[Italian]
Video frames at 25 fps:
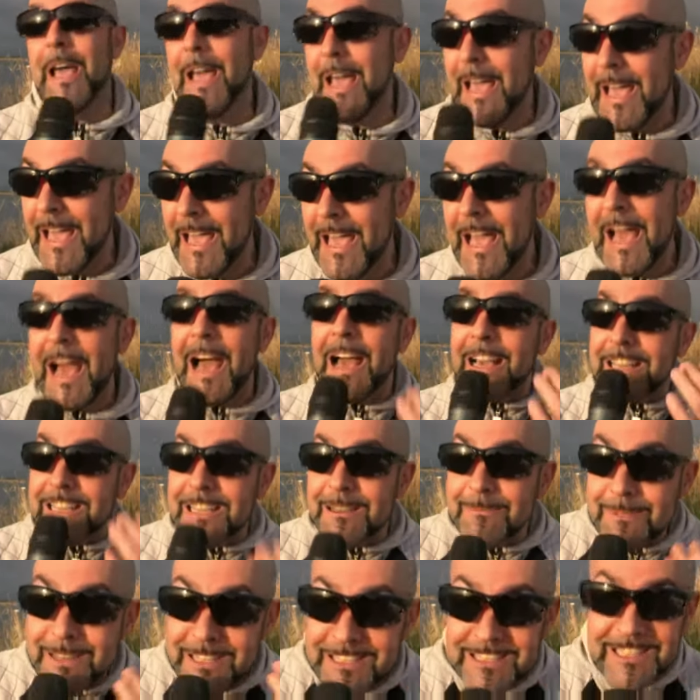E
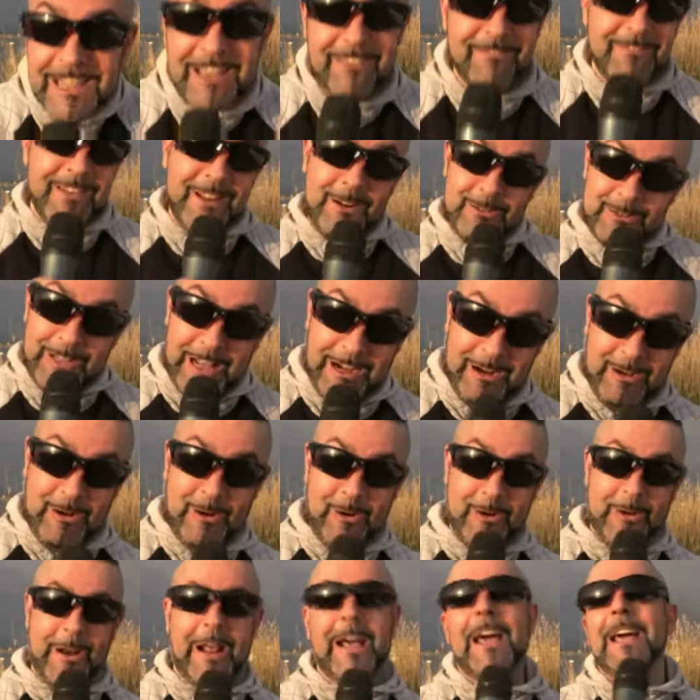anche per te è venuta
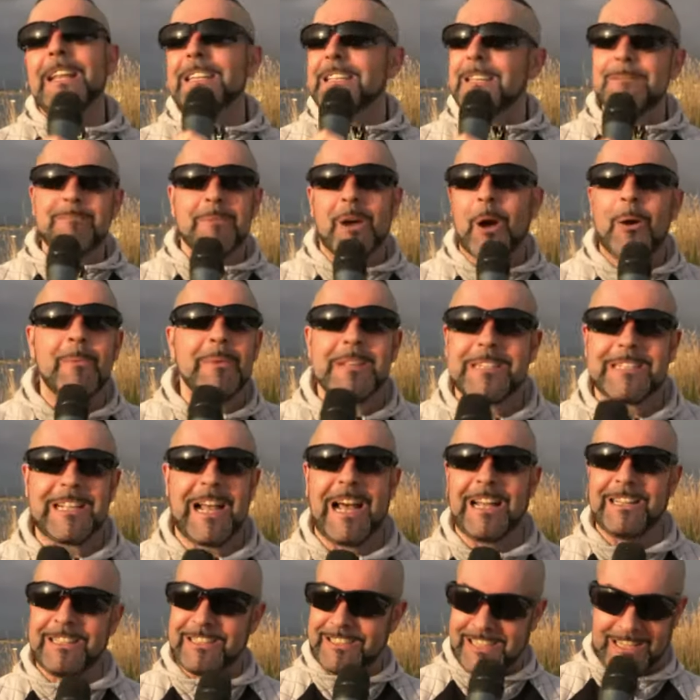l'ora. E dimmi, come
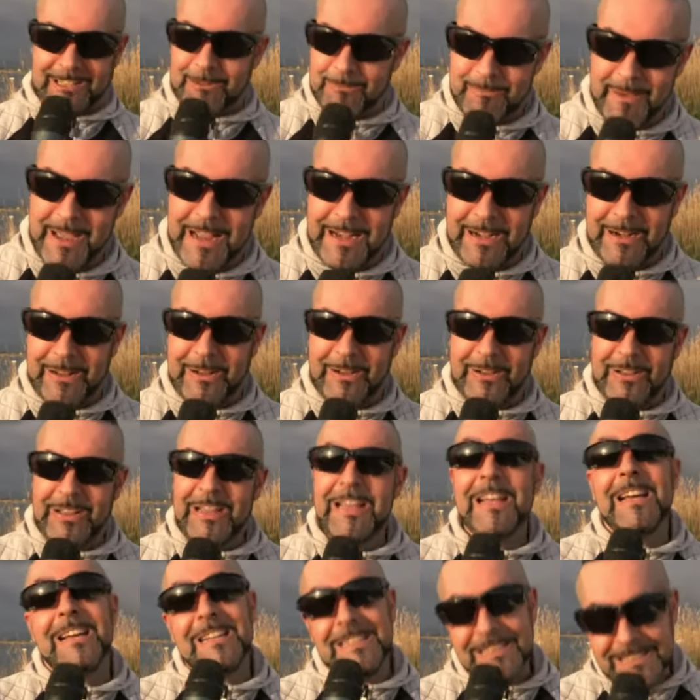state? È stato bello?
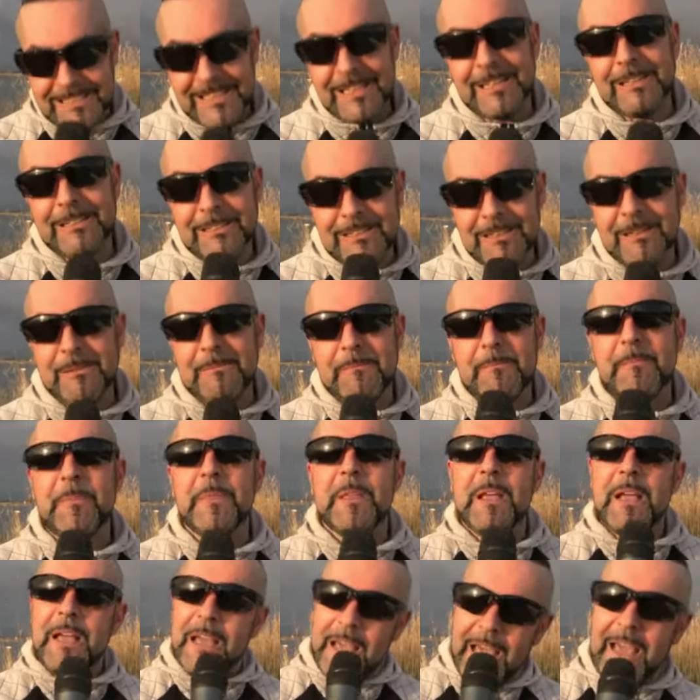Sì, sì.
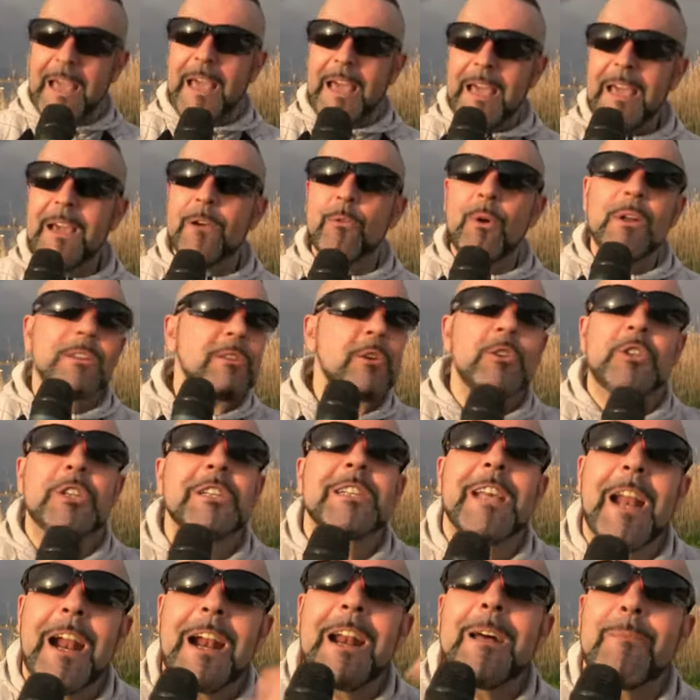Eh, e quando
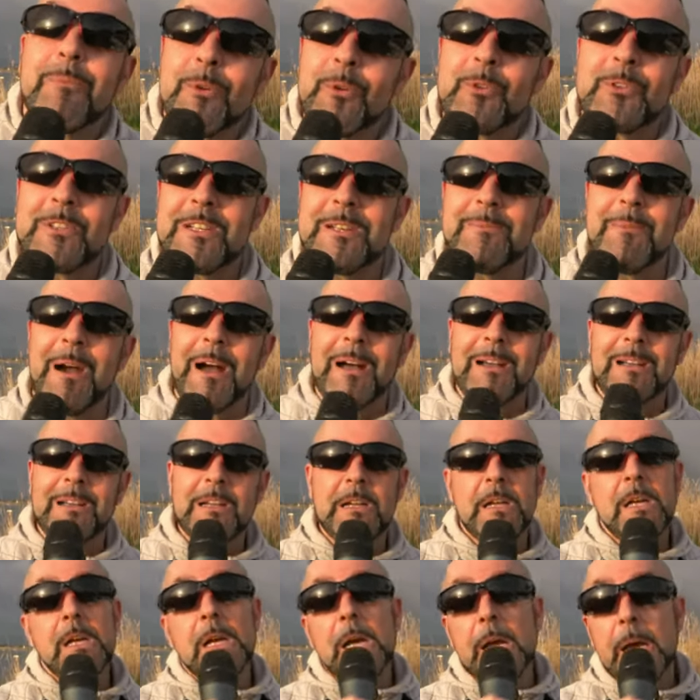ci sarà la prossima?
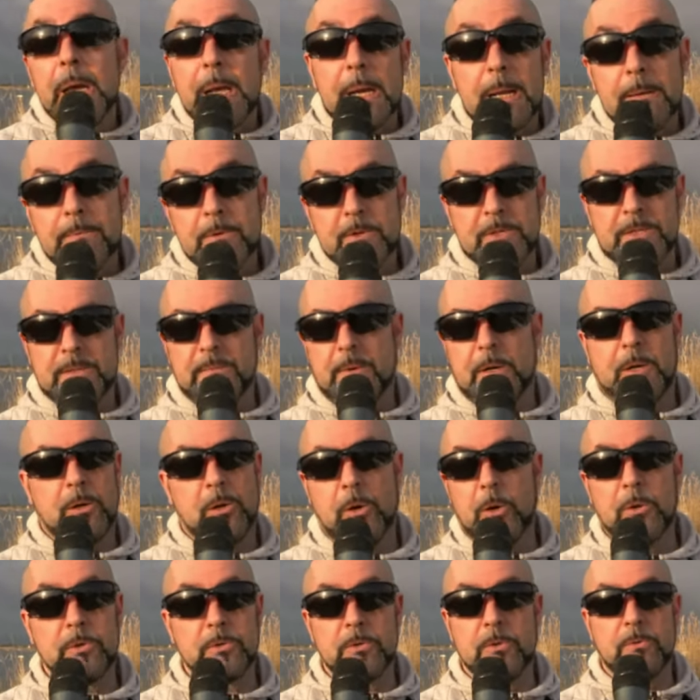e la prossima
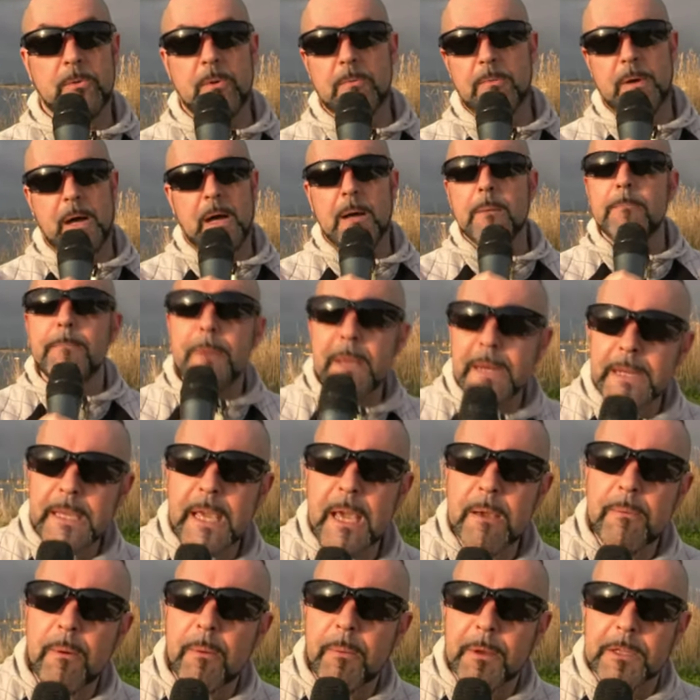non lo so papà.
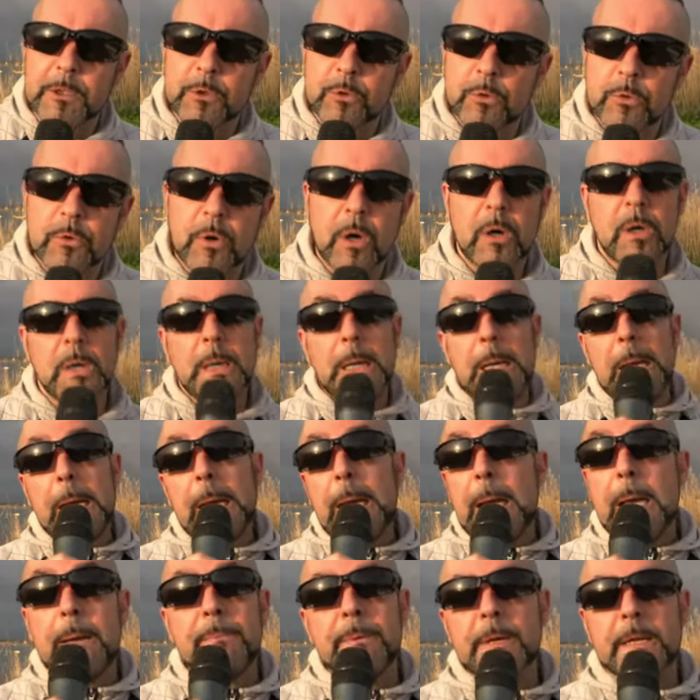Perché papà tuo?
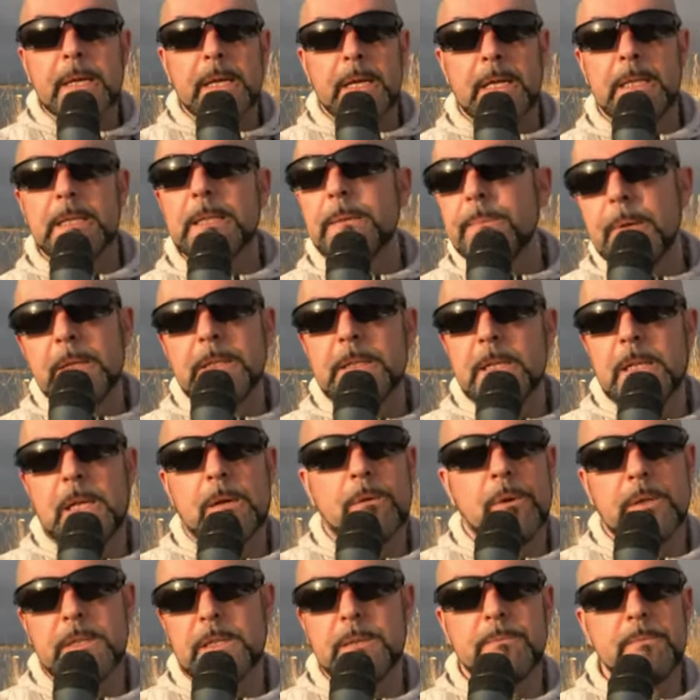Eh perché dipende
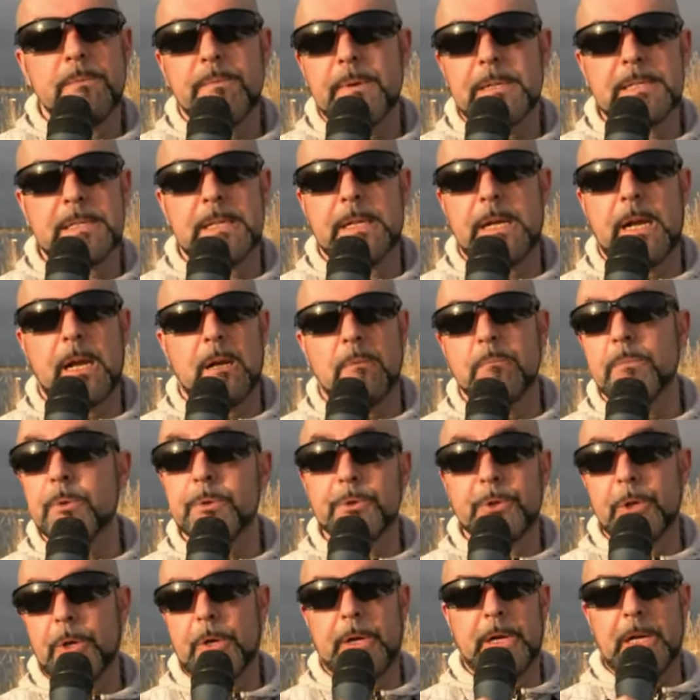da quando mi passerà il
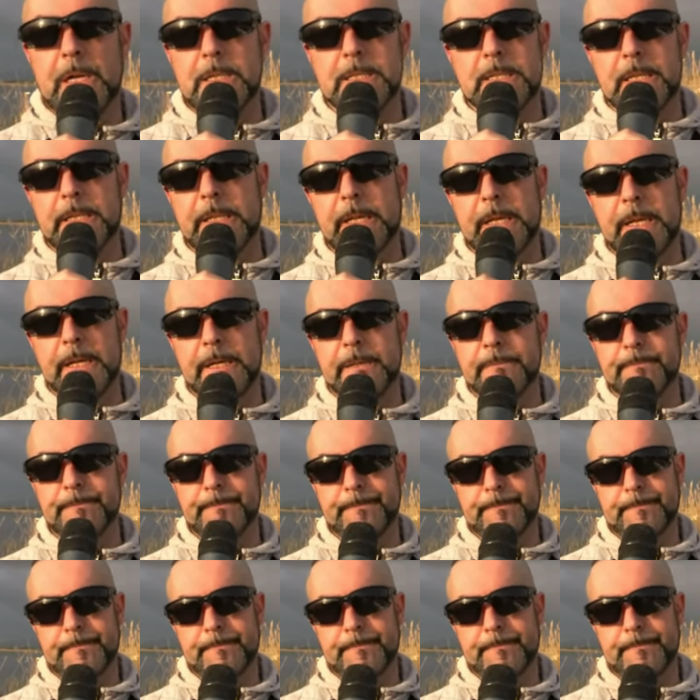bruciore nel sedere.